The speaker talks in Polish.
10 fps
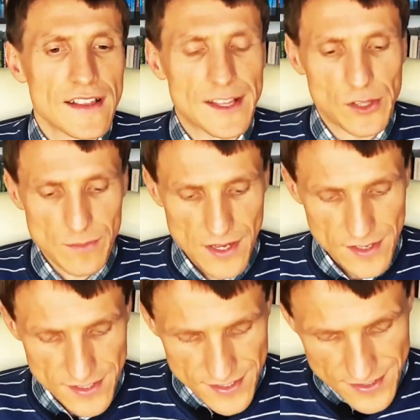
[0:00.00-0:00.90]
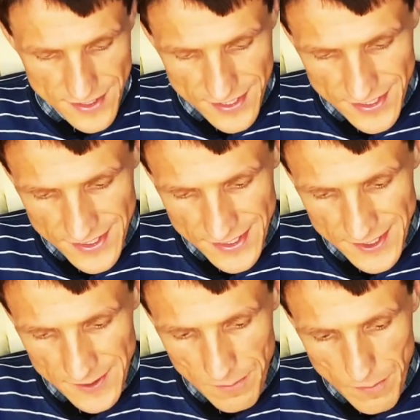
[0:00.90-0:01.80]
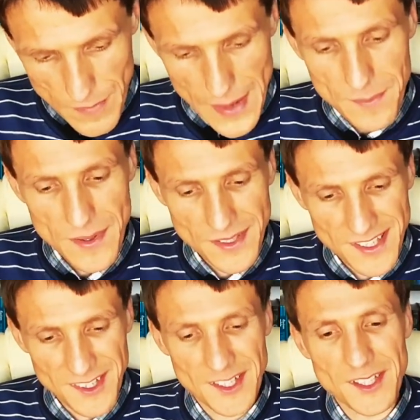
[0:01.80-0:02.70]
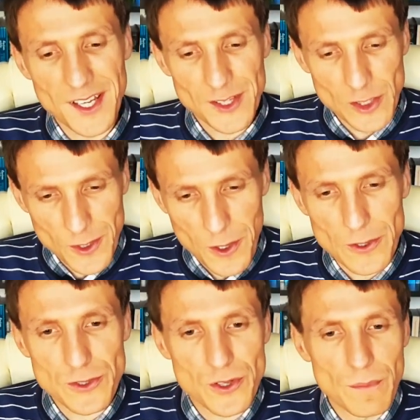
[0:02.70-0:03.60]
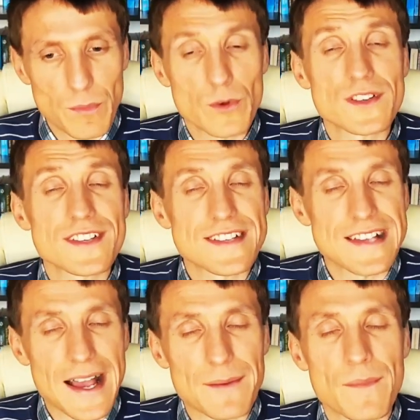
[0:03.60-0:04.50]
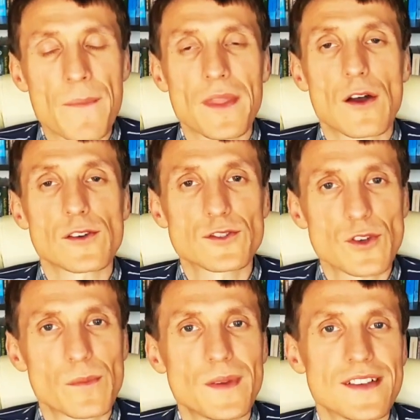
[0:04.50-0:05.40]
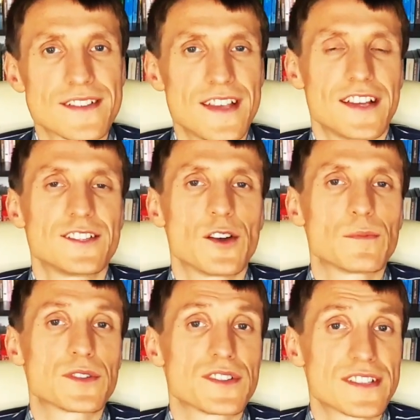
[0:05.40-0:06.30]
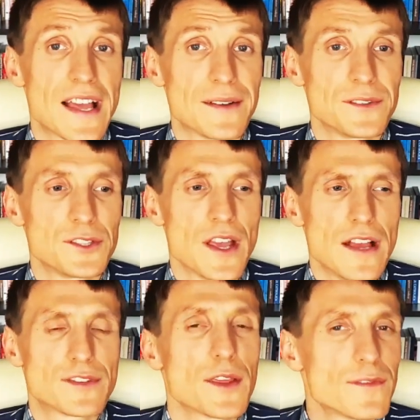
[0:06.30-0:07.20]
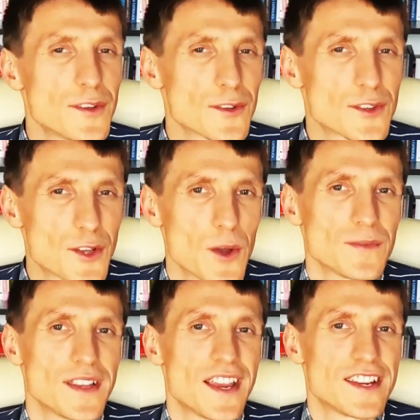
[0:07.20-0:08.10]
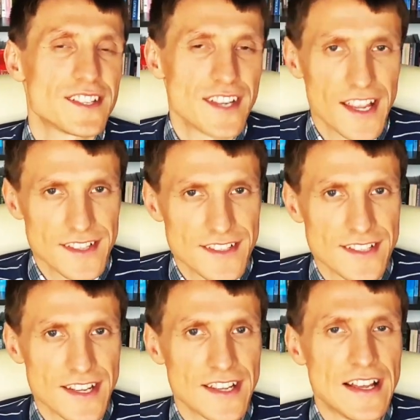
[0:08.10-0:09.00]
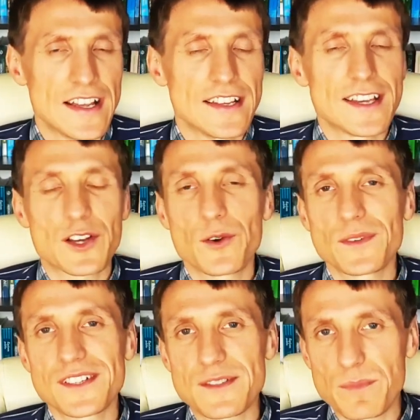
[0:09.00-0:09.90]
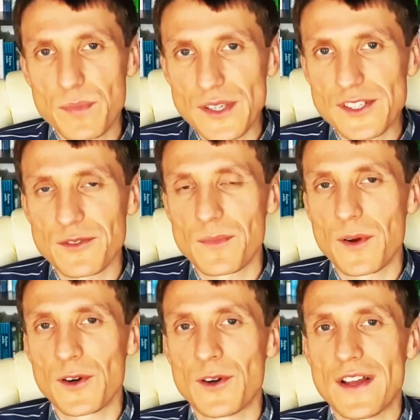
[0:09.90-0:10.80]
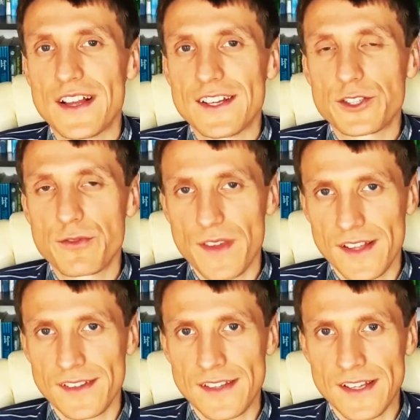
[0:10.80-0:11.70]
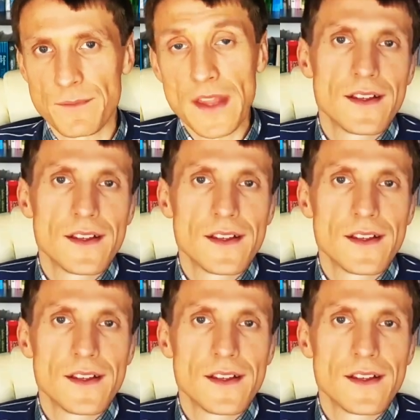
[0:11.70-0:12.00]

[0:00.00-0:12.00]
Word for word: natomiast y, mamy jedynie to, co Bóg sam o sobie zechciał przedstawić w tej wyjątkowej księdze, jaką jest Pismo Święte.